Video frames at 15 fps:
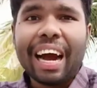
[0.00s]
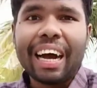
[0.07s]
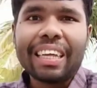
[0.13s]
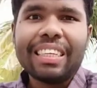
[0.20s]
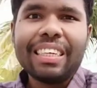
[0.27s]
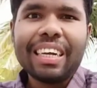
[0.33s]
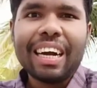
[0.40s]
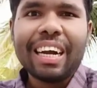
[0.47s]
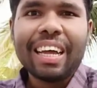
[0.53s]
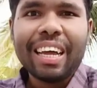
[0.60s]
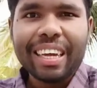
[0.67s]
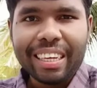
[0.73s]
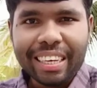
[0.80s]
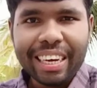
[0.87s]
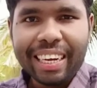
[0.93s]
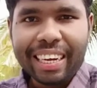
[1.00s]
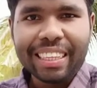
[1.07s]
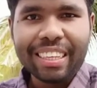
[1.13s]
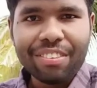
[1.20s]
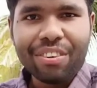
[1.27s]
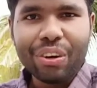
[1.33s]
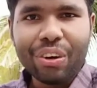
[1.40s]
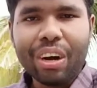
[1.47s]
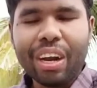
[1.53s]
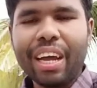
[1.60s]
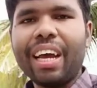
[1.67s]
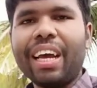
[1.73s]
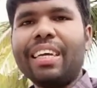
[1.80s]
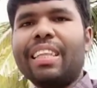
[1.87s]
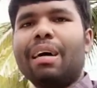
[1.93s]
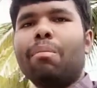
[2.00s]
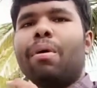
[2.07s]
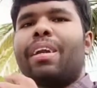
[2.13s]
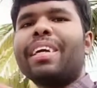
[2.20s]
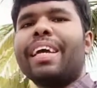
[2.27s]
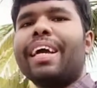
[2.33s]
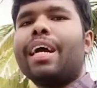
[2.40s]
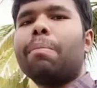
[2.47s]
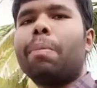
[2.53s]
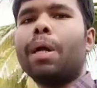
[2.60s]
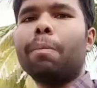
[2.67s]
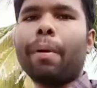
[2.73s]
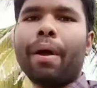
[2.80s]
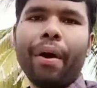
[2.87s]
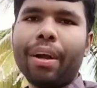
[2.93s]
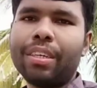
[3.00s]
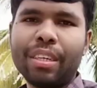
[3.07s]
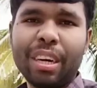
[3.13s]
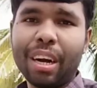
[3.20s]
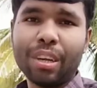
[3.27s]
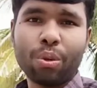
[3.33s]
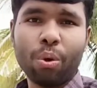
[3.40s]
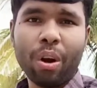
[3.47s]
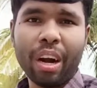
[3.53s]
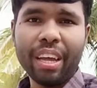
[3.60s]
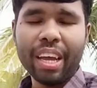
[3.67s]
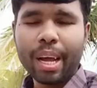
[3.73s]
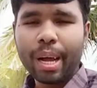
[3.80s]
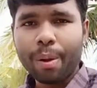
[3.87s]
அதனால இன்னைக்கு இந்த வீடியோவில் இந்த மாதிரி ஏகப்பட்ட பேரடாக்ஸ் இருக்குன்னு நான் சொன்னேன் இல்லையா